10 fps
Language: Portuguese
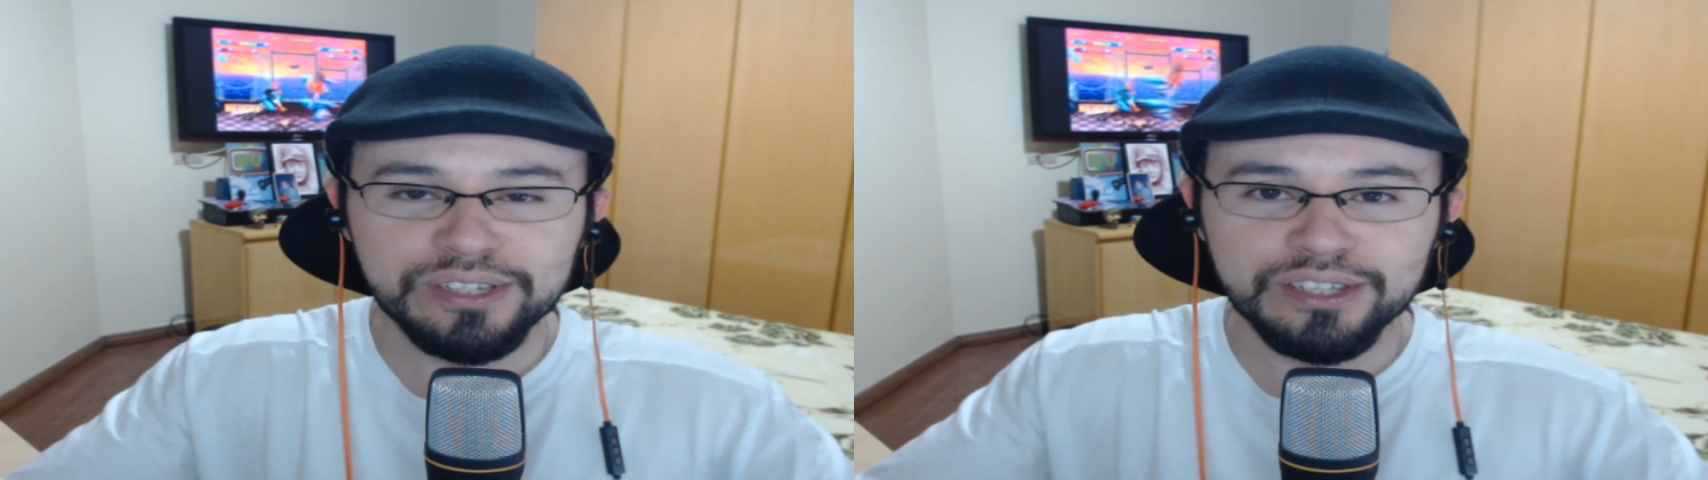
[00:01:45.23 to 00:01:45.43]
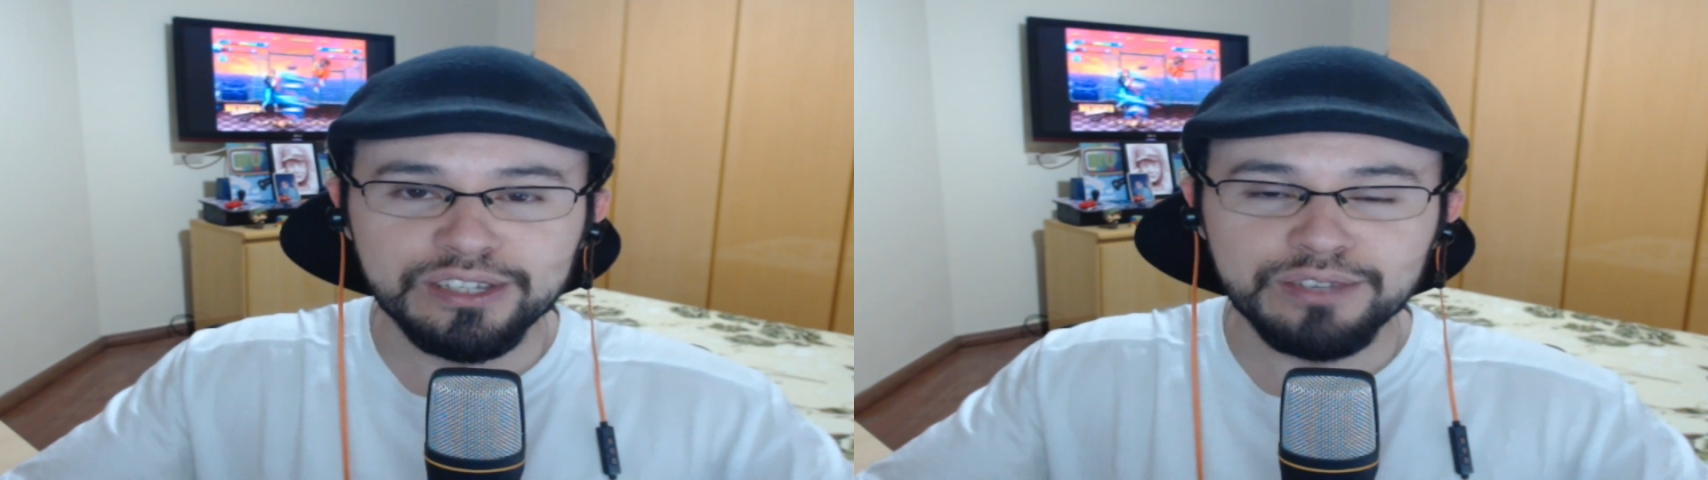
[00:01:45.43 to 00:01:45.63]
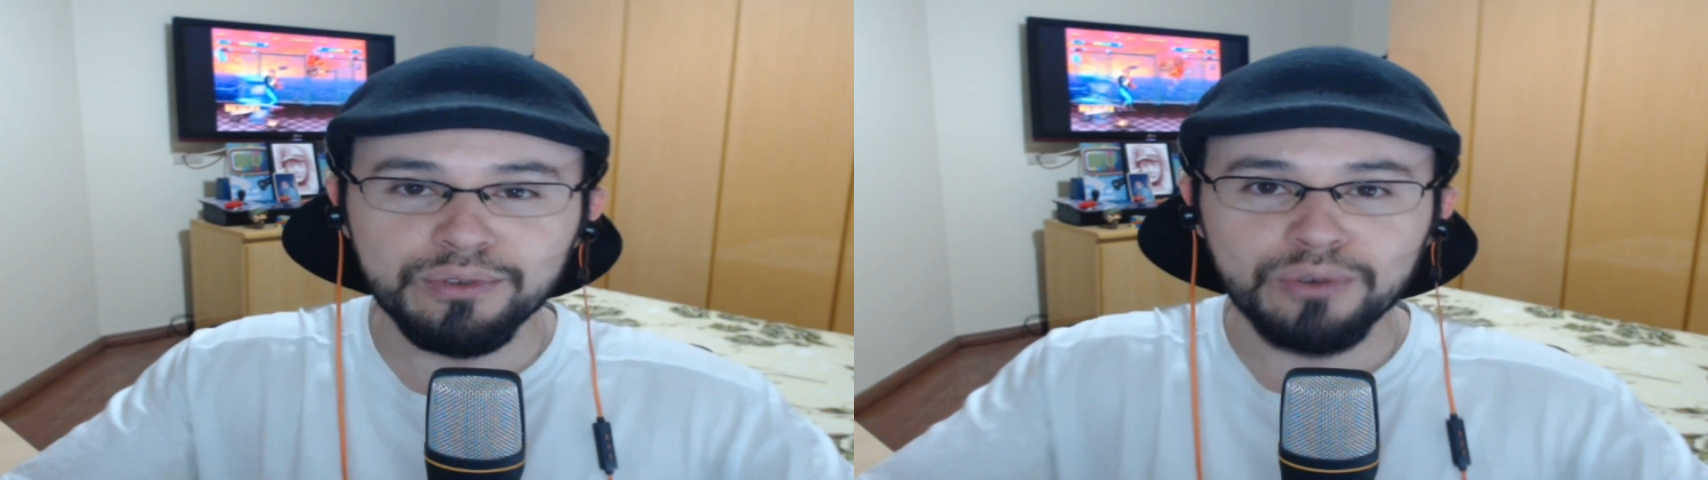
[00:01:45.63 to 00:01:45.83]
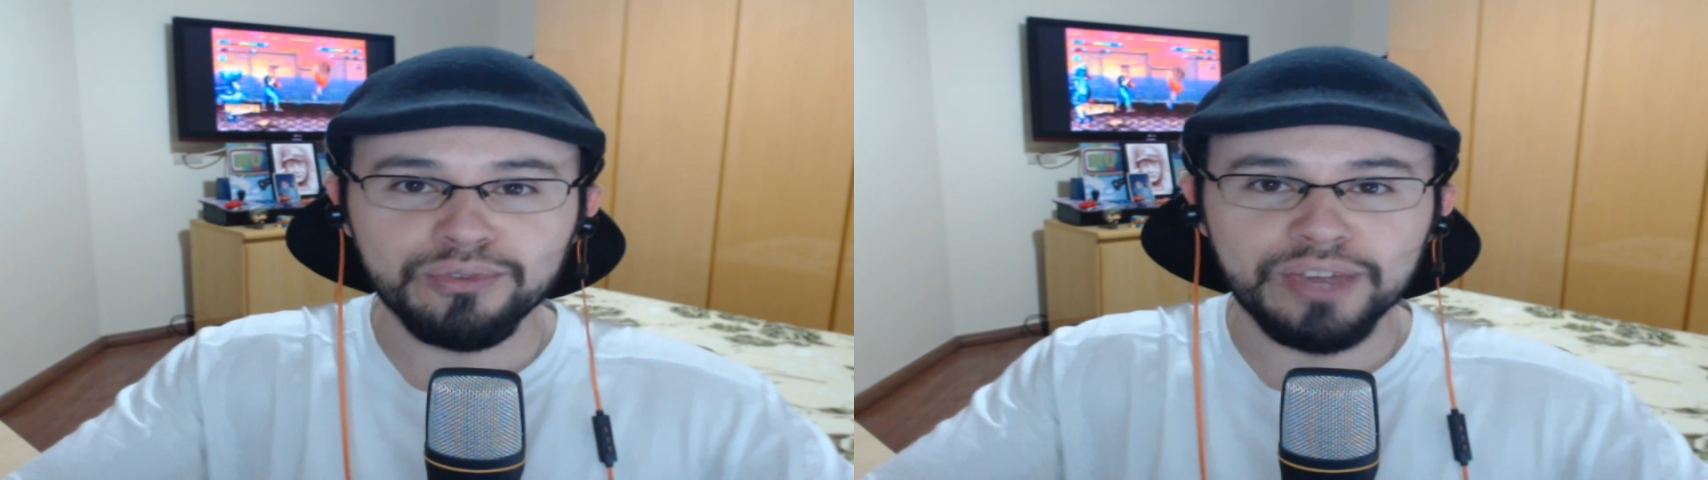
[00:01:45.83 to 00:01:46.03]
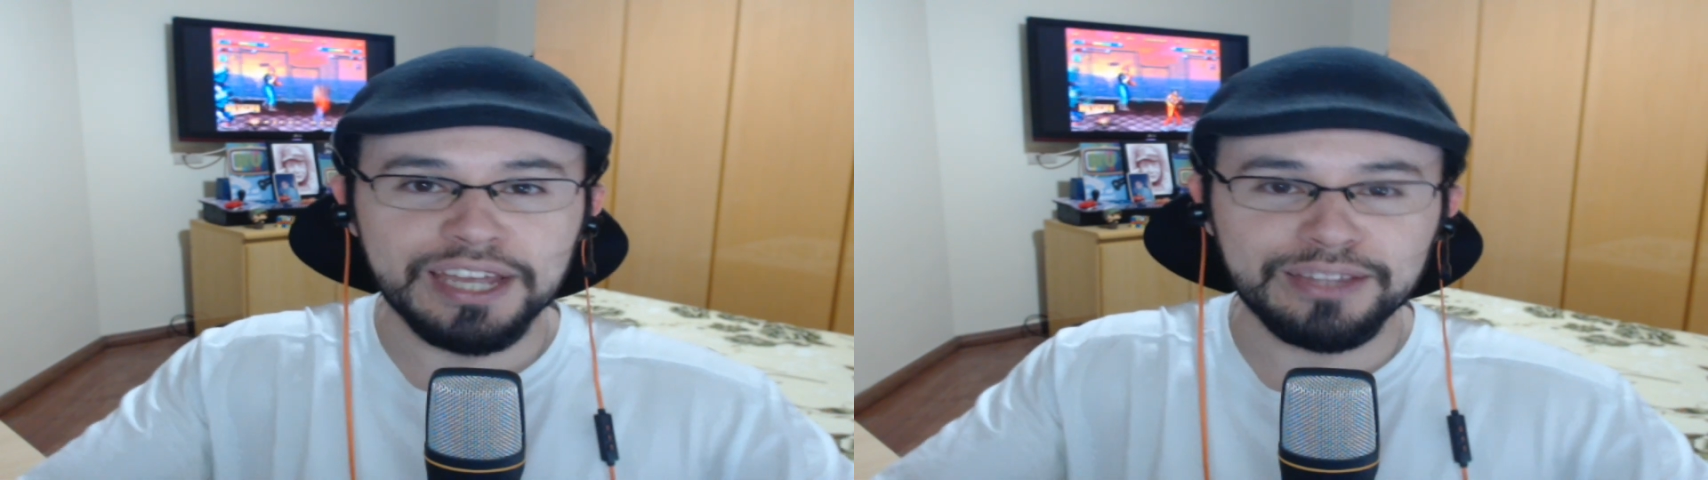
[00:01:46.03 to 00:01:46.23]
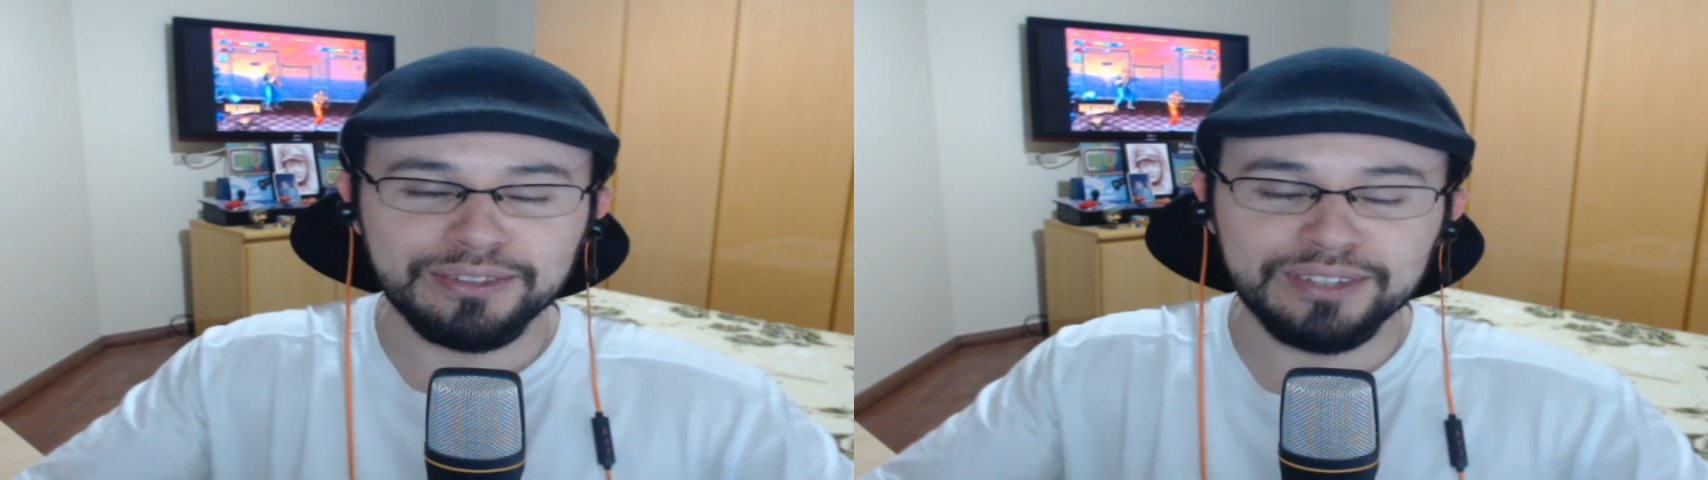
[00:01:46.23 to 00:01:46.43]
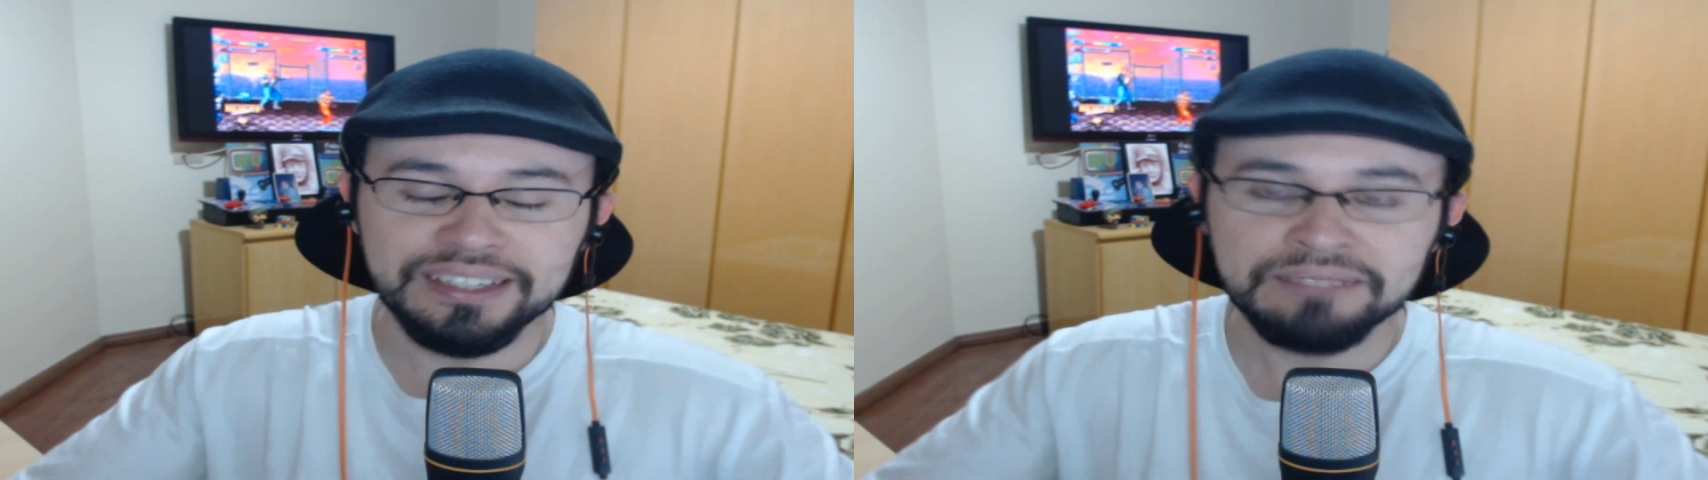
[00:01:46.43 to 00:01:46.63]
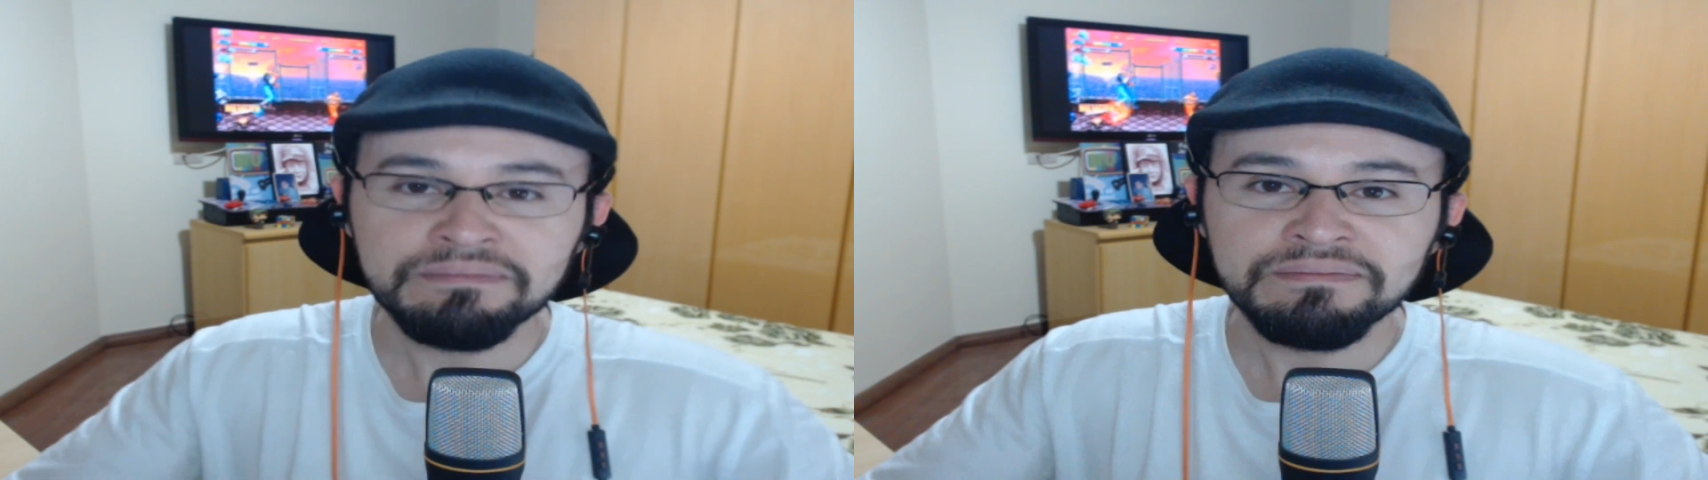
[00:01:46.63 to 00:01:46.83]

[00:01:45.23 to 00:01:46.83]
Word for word: se desenvolvendo, né?